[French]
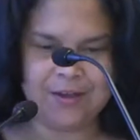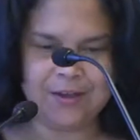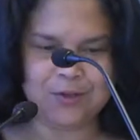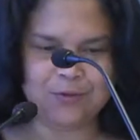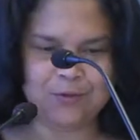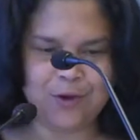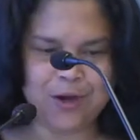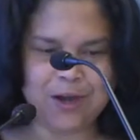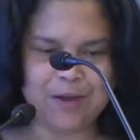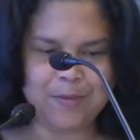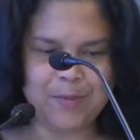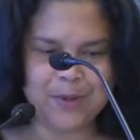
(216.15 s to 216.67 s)
Je
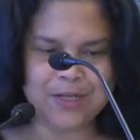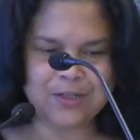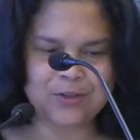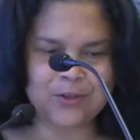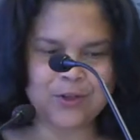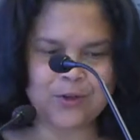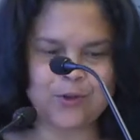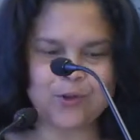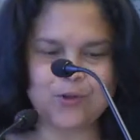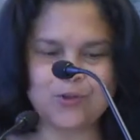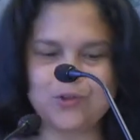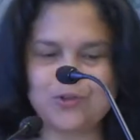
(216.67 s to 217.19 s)
vous rappelle
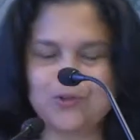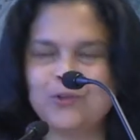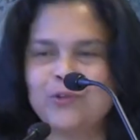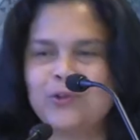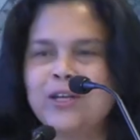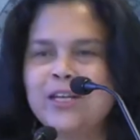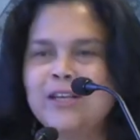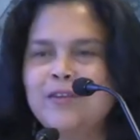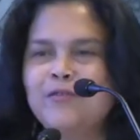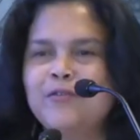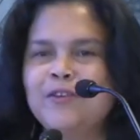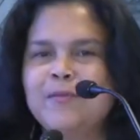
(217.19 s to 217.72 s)
ce que sont
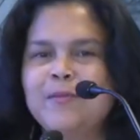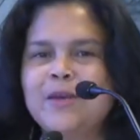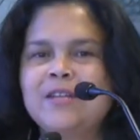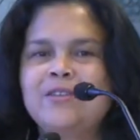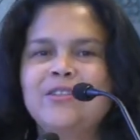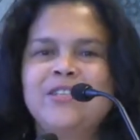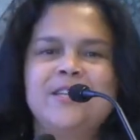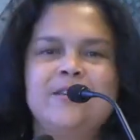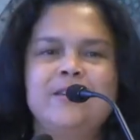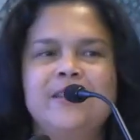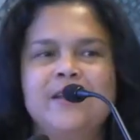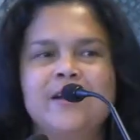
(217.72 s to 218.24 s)
les faits
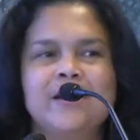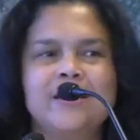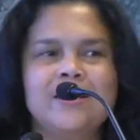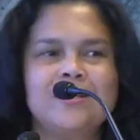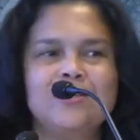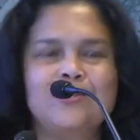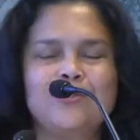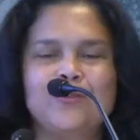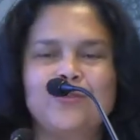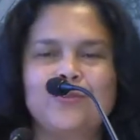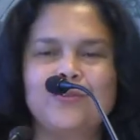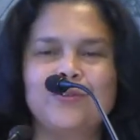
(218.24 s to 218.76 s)
Mathilda et
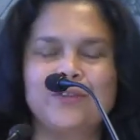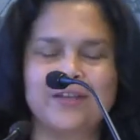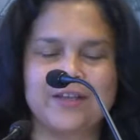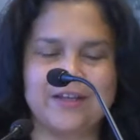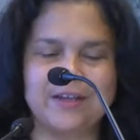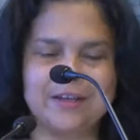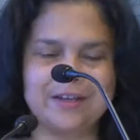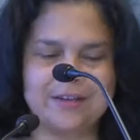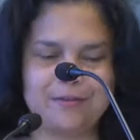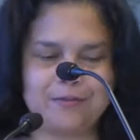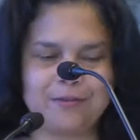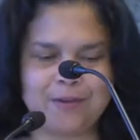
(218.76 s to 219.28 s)
son
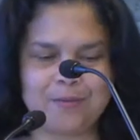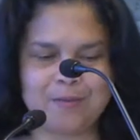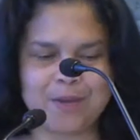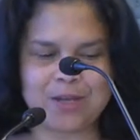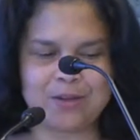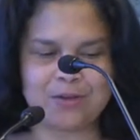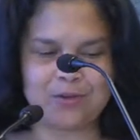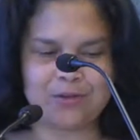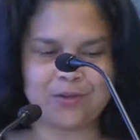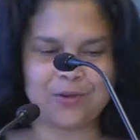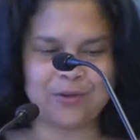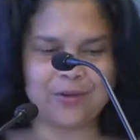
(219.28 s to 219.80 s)
contraire, les faits
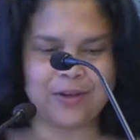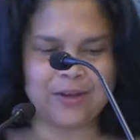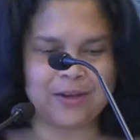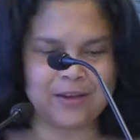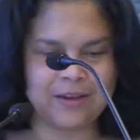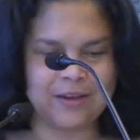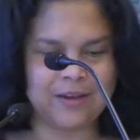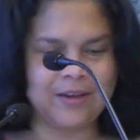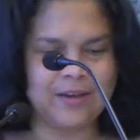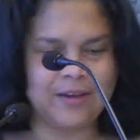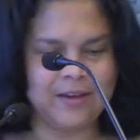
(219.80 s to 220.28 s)
Mathieu. Hein.